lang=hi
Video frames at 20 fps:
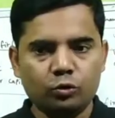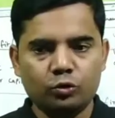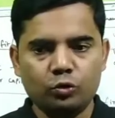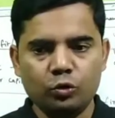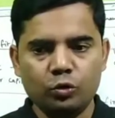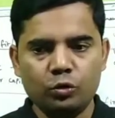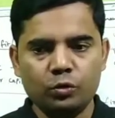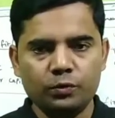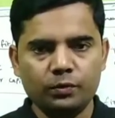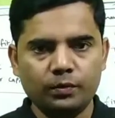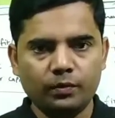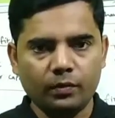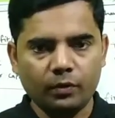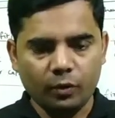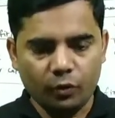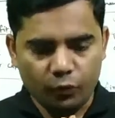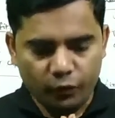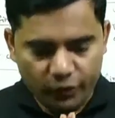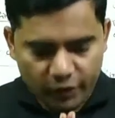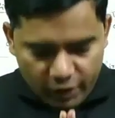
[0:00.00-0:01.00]
दोस्तों
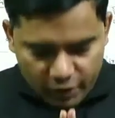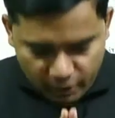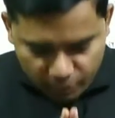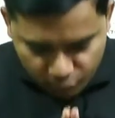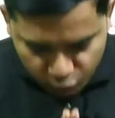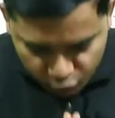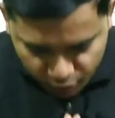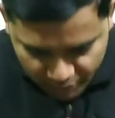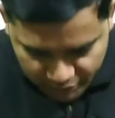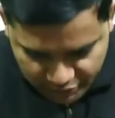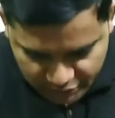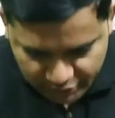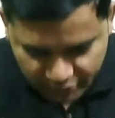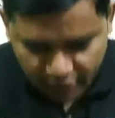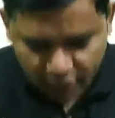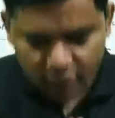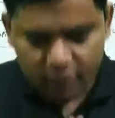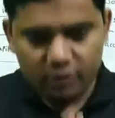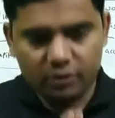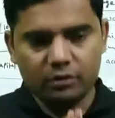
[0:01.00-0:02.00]
वेलकम टू माय
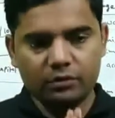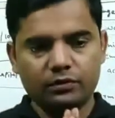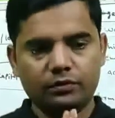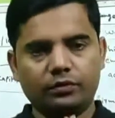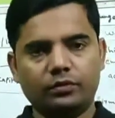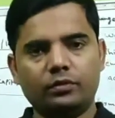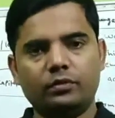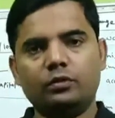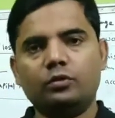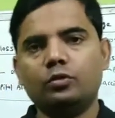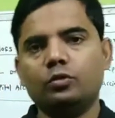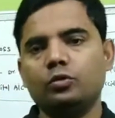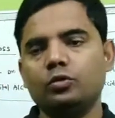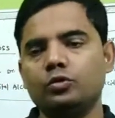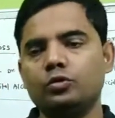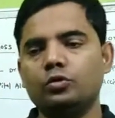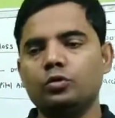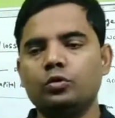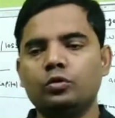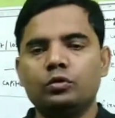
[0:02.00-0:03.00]
चैनल तो
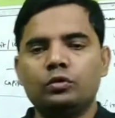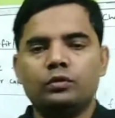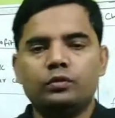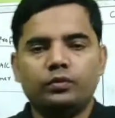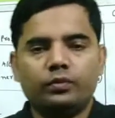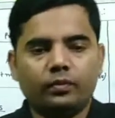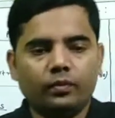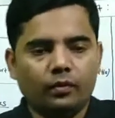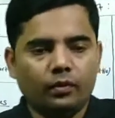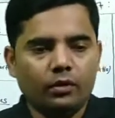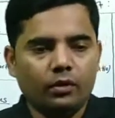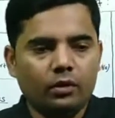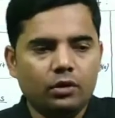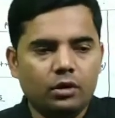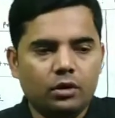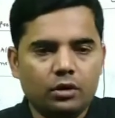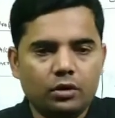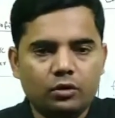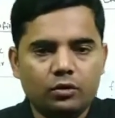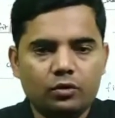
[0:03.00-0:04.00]
दोस्तों
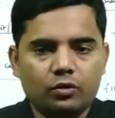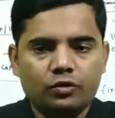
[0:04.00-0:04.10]
आ,